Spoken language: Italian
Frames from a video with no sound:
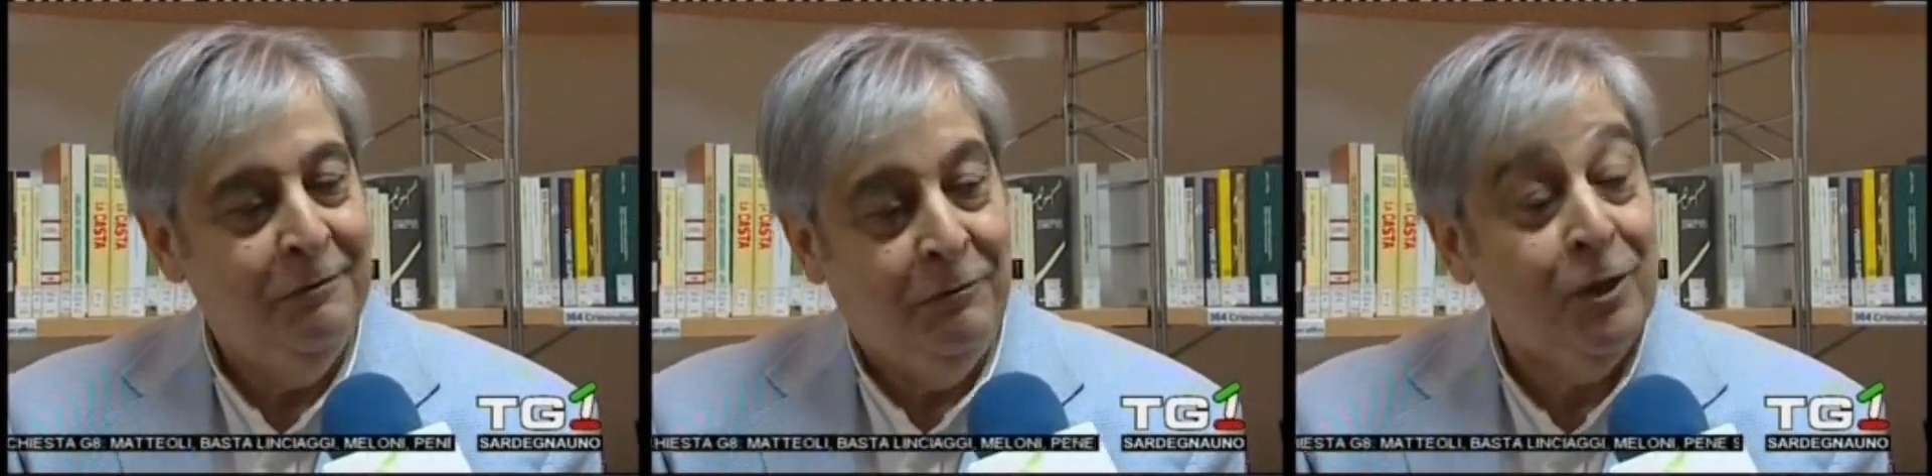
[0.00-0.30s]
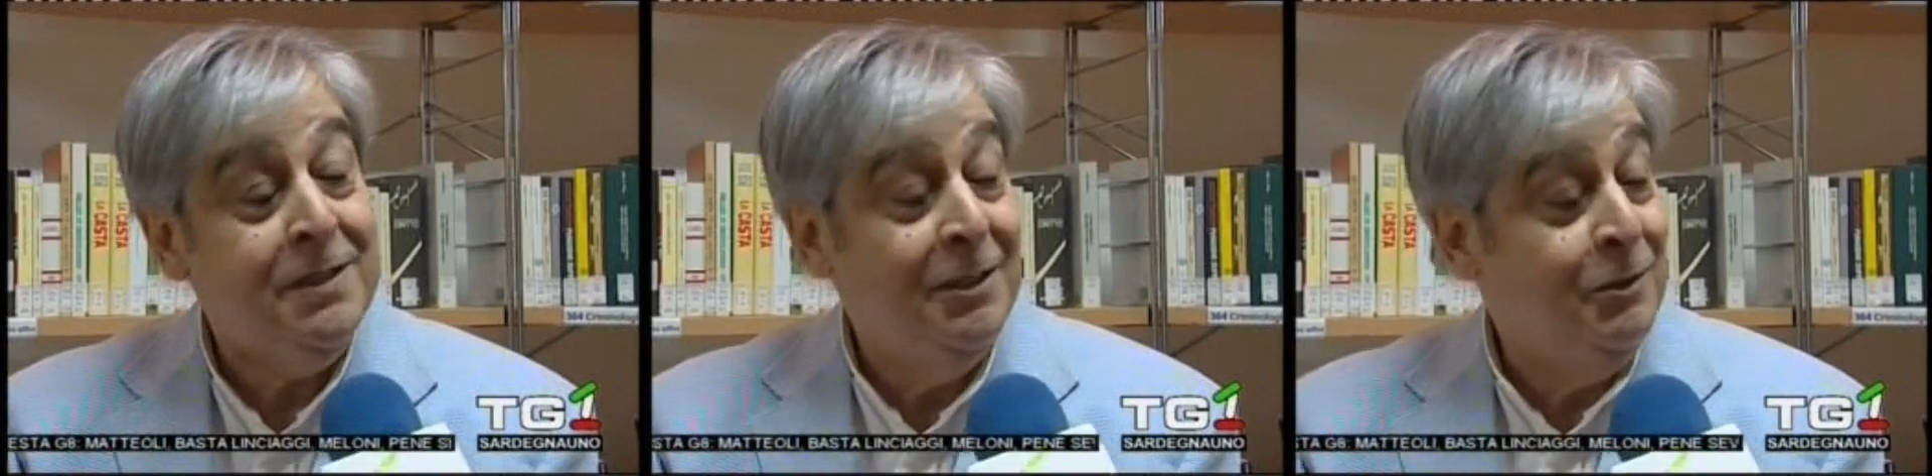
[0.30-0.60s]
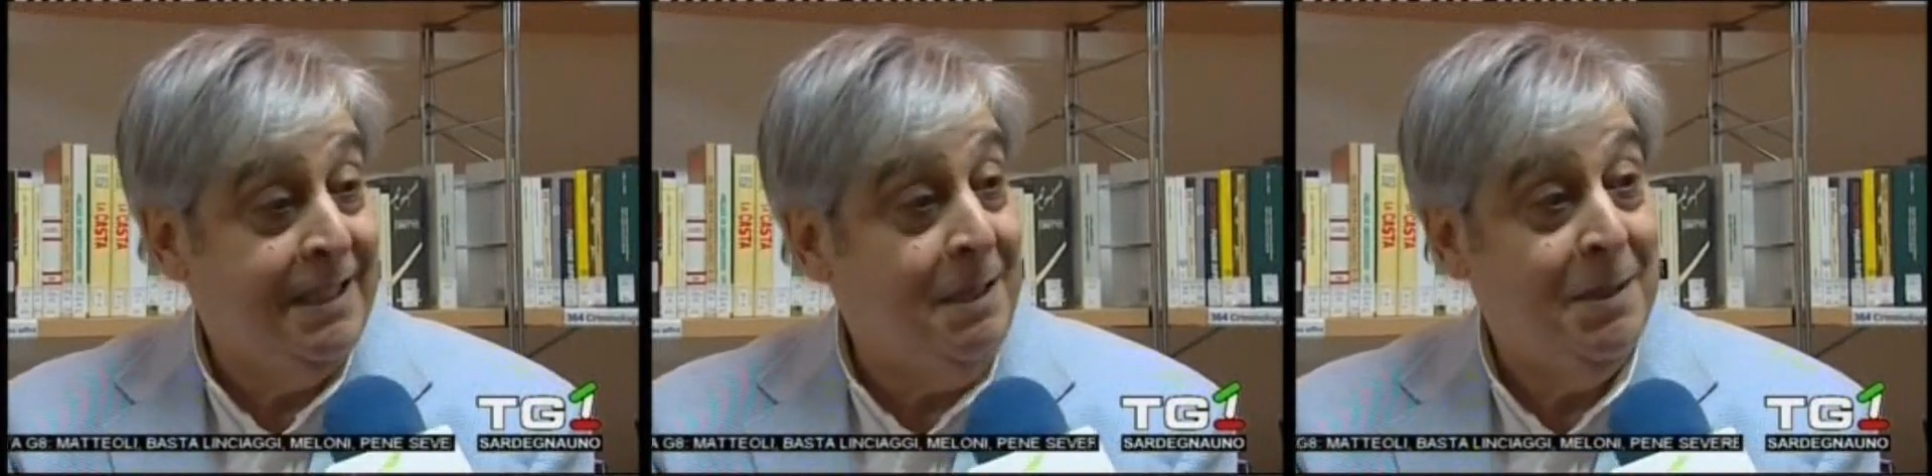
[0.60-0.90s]
forse
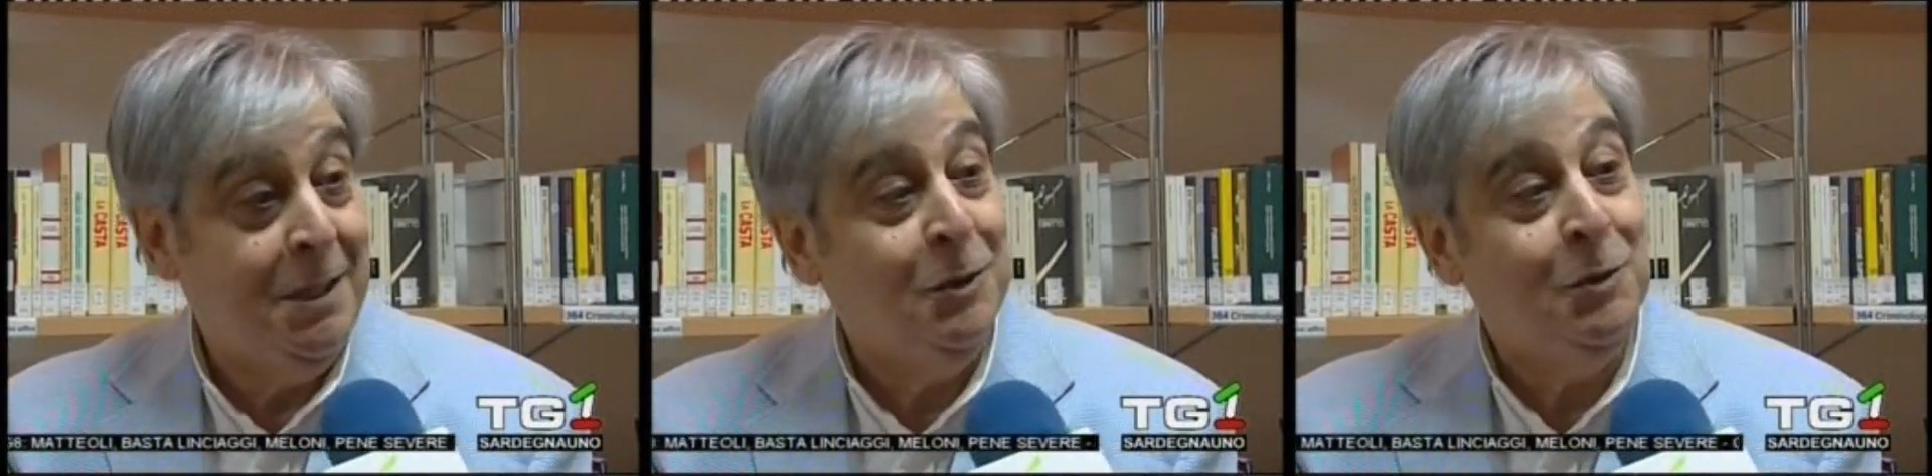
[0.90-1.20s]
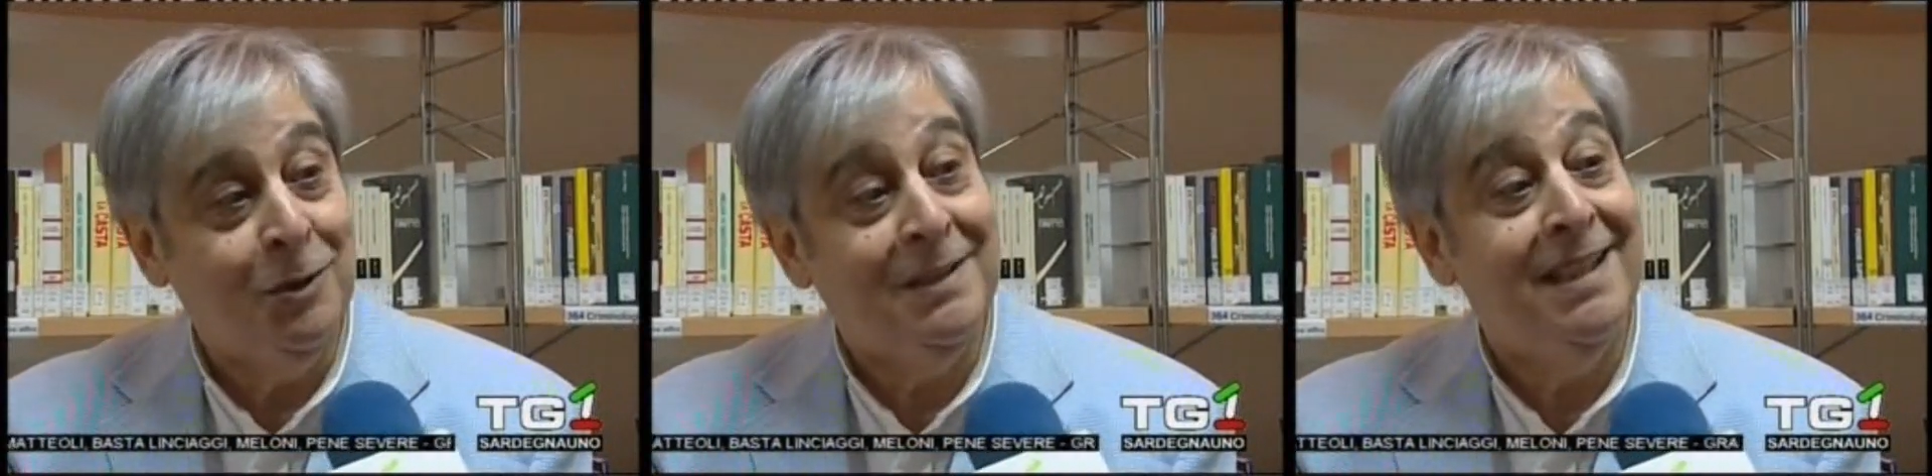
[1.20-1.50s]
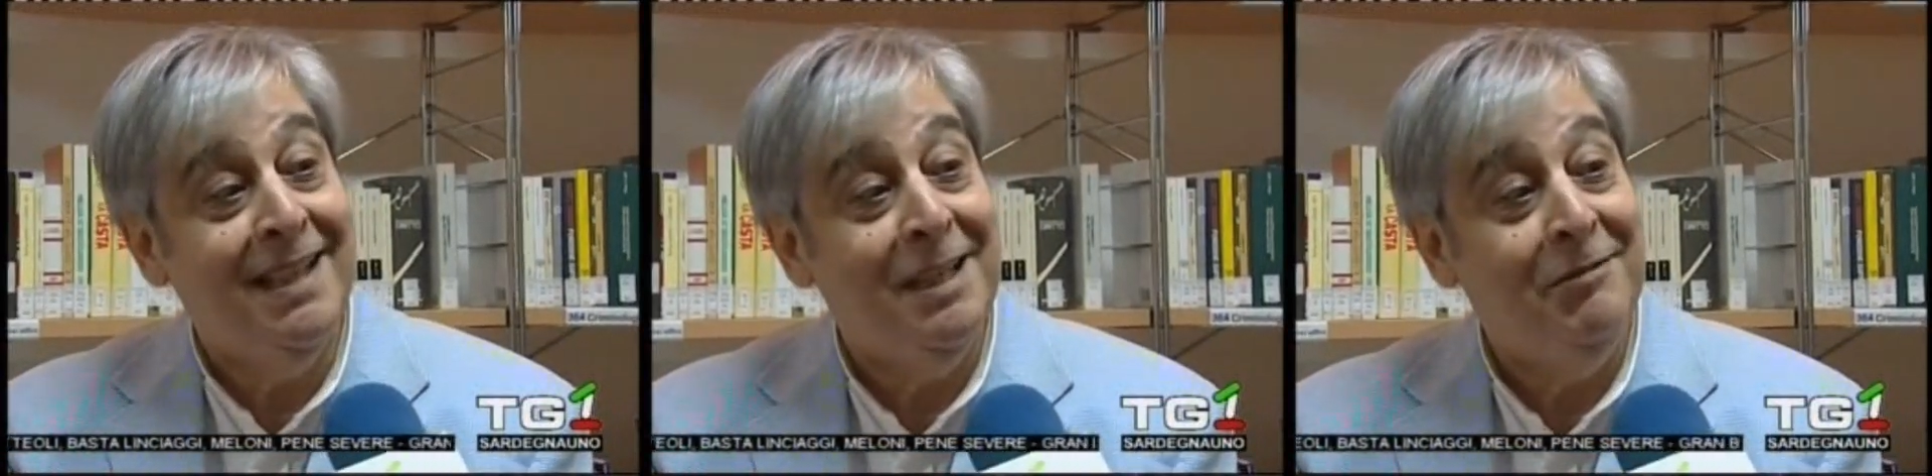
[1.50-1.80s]
non sarebbe accaduto
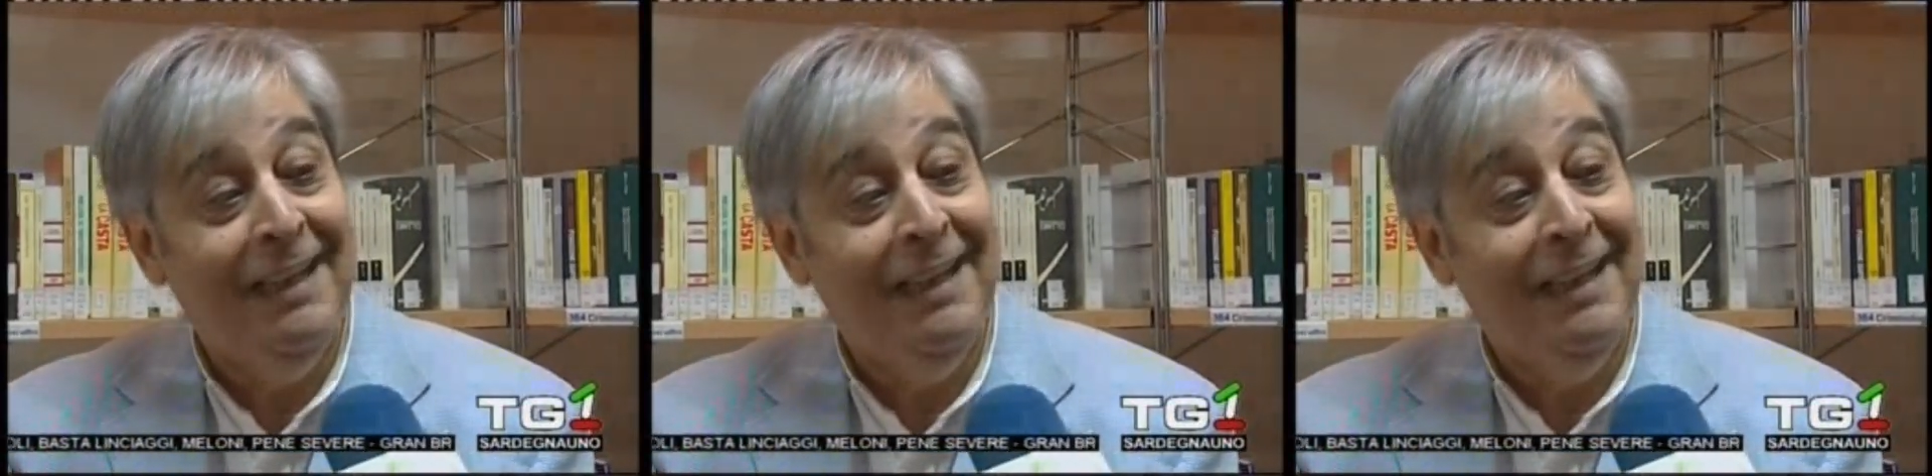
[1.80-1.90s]
tanti anni